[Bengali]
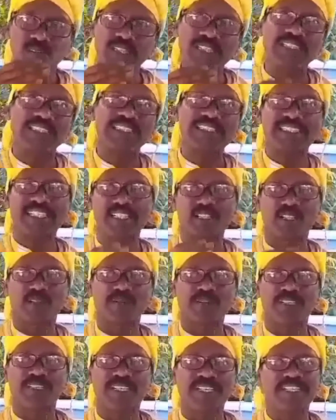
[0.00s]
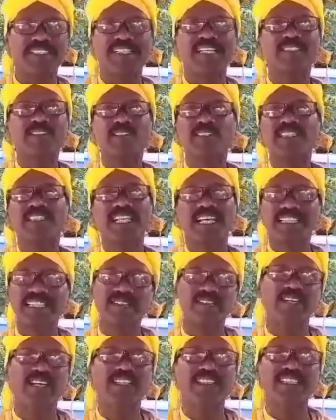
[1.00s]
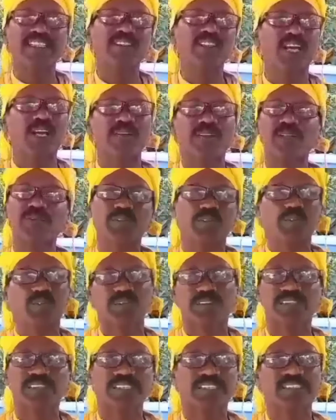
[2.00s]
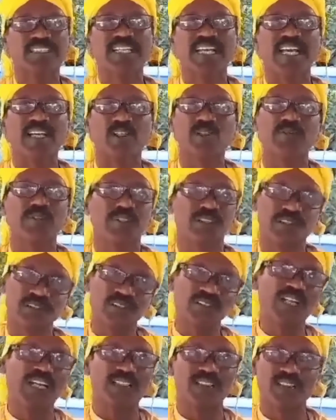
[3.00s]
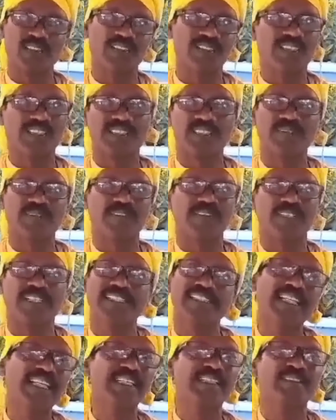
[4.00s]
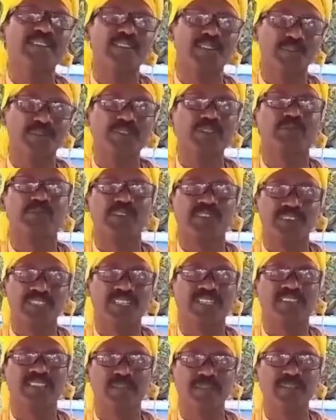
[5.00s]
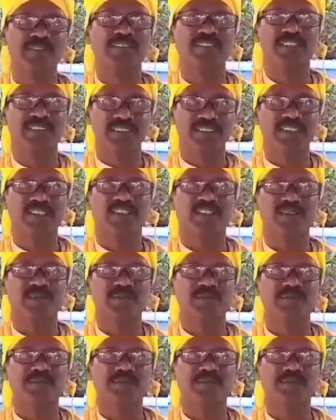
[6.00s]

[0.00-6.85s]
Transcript: ওকে দিতেই হবে এটা যদি না দেওয়া হয় কিন্তু আমরা পরবর্তী ক্ষেত্রে আরও বৃহত্তর আন্দোলনে যাব এটাই সবচেয়ে মূল দাবি আমাদের ছিল